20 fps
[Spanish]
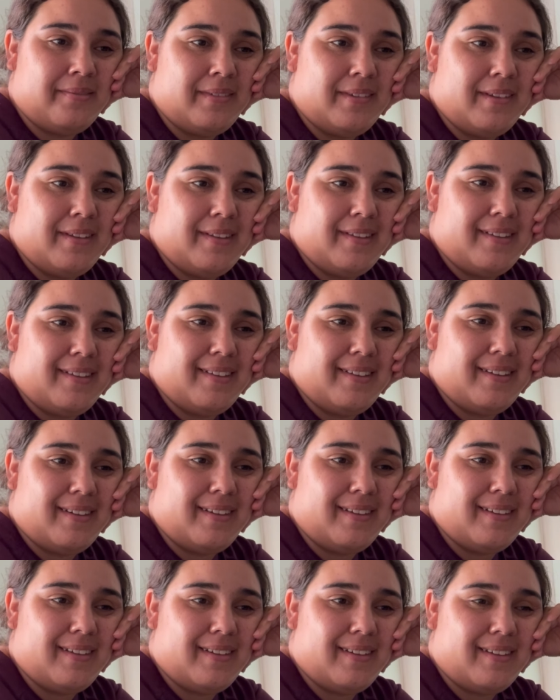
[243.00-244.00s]

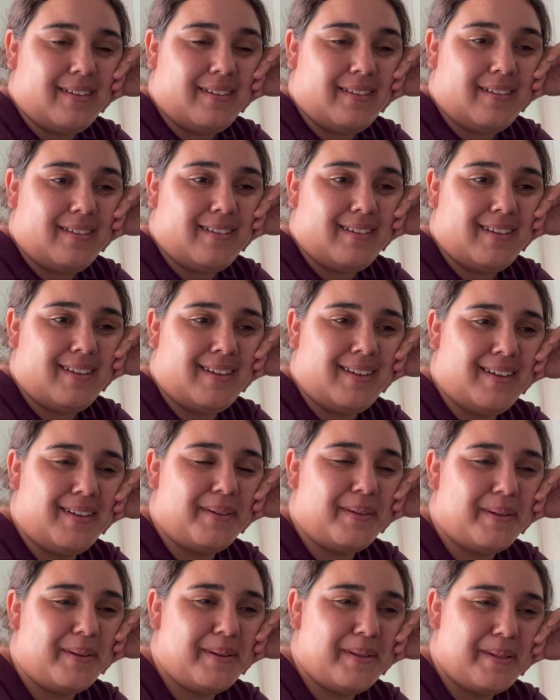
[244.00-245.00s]

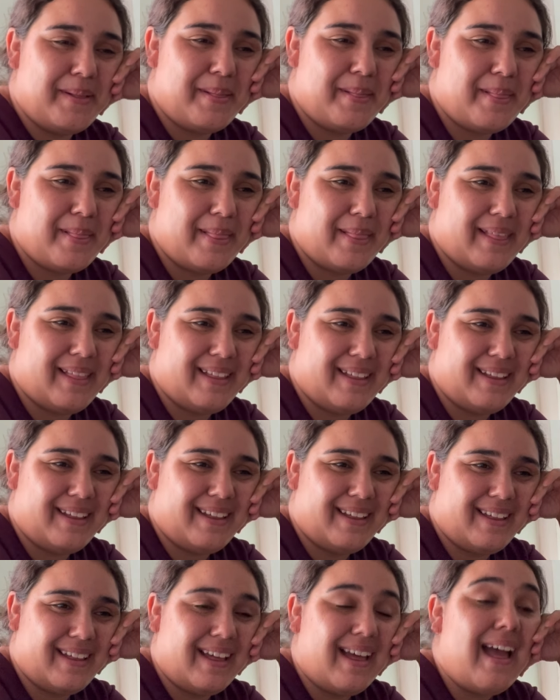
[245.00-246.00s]
por favor,
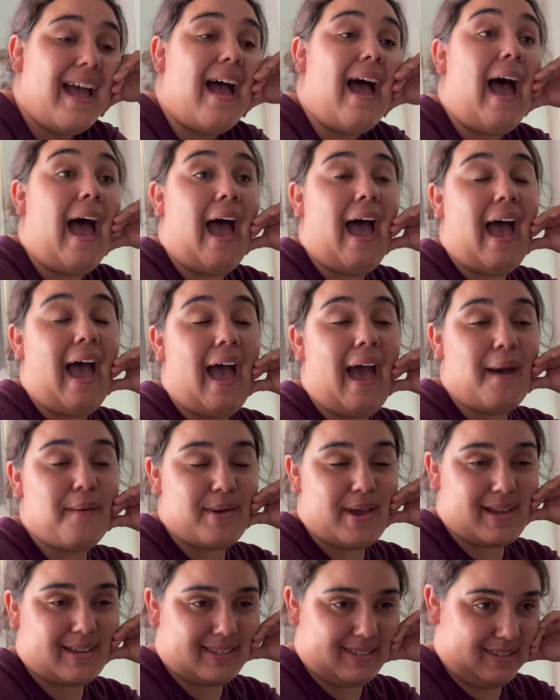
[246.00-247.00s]
y Ah,
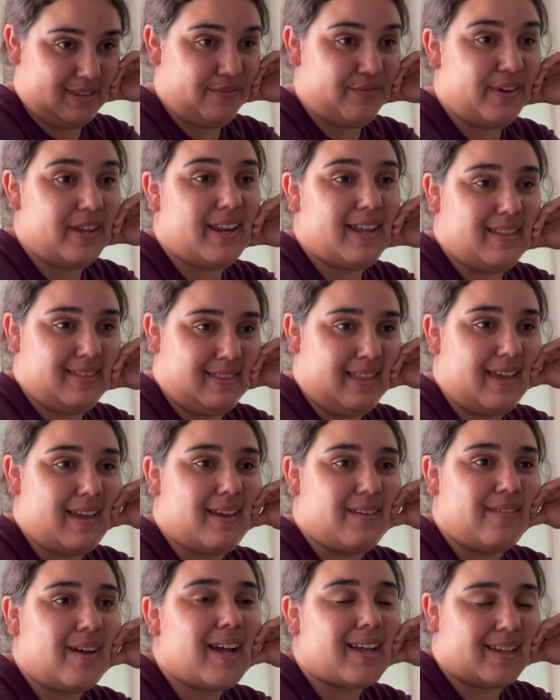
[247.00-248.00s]
vea qué
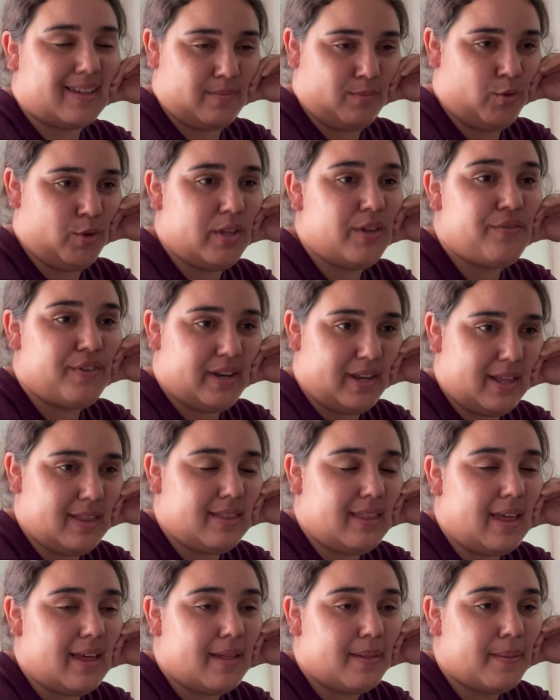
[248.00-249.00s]
diferente, vea que muy
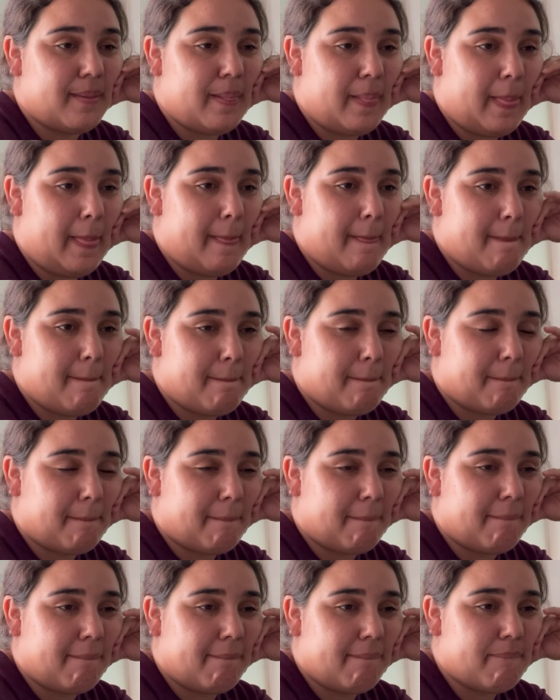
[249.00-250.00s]
diferente. No, no vamos a
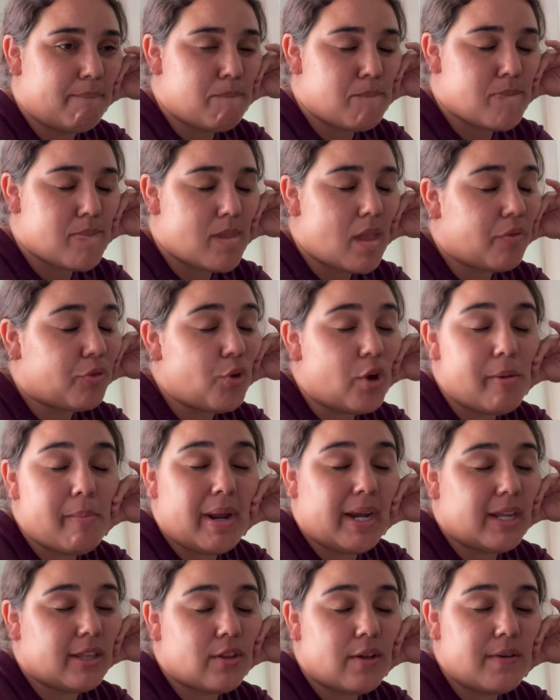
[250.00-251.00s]
bañar. Tu
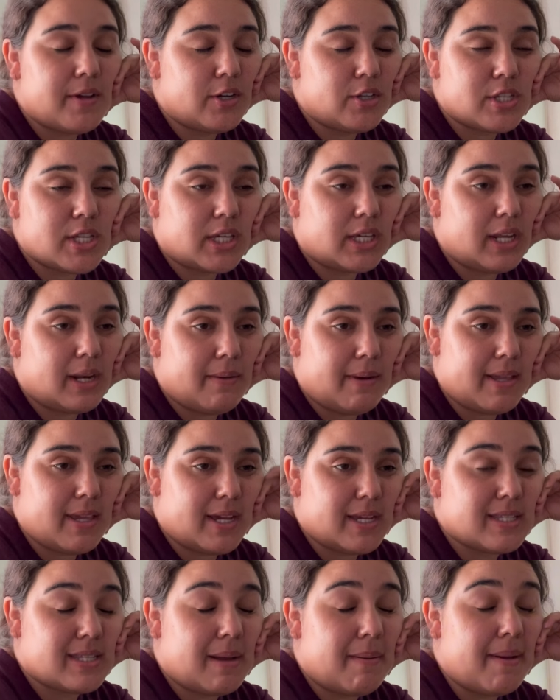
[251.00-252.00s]
hermana todavía no se quiere
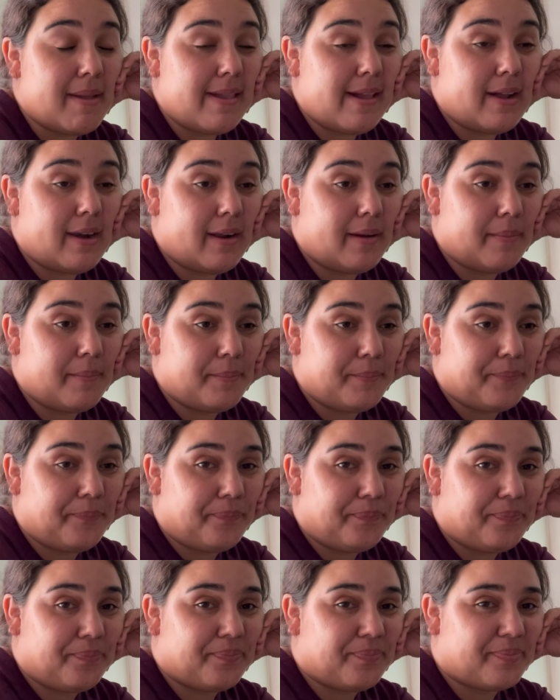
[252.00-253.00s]
bañar hasta mañana.
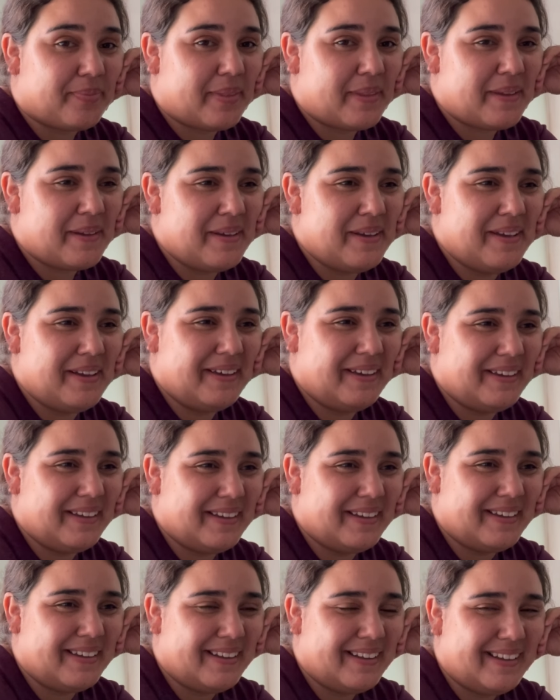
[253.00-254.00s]
No, mamá, mañana al
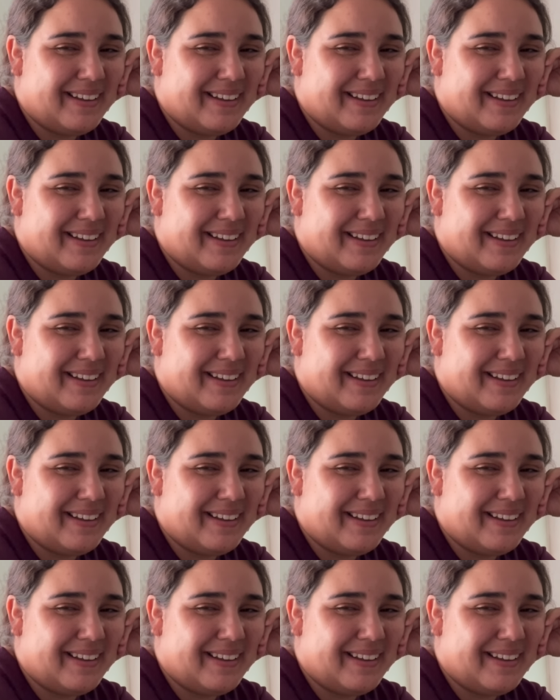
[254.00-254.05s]
rato.